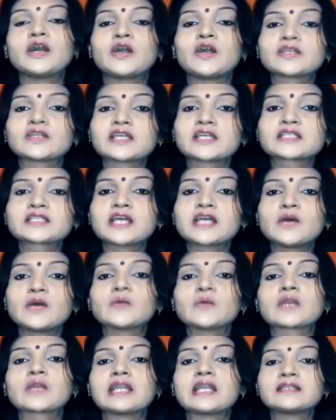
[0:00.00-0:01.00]
হতাশা
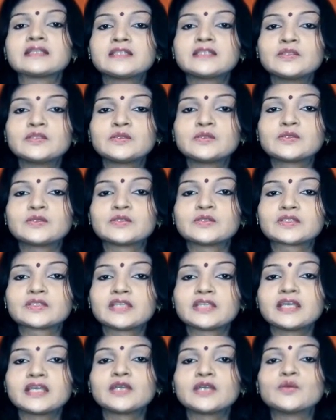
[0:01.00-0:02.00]
ও ক্লান্তি দূর
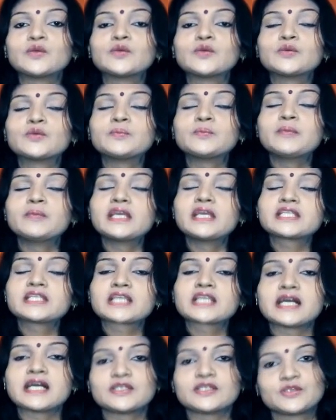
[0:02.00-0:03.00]
করতে ঘুম বেশ
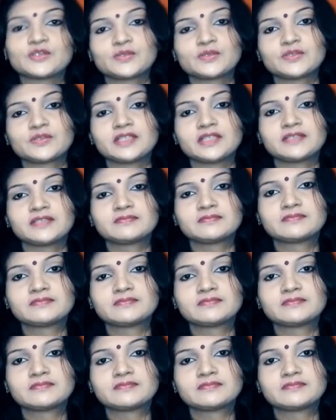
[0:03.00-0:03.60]
কার্যকরী